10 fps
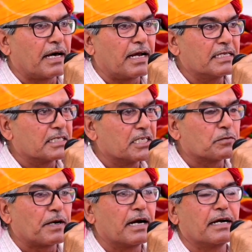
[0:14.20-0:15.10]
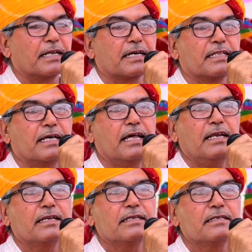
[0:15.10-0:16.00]
महाराज के इस प्रांगण के अंदर
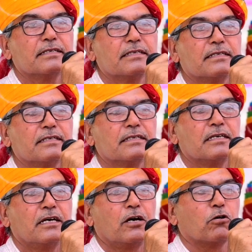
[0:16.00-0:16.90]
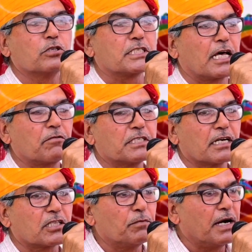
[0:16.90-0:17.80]
उस
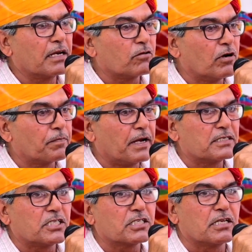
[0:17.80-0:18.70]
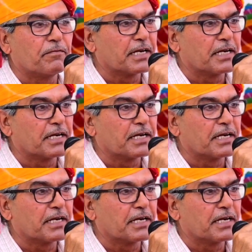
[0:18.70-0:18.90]
सर्वशक्तिमान को अपना शीश नमन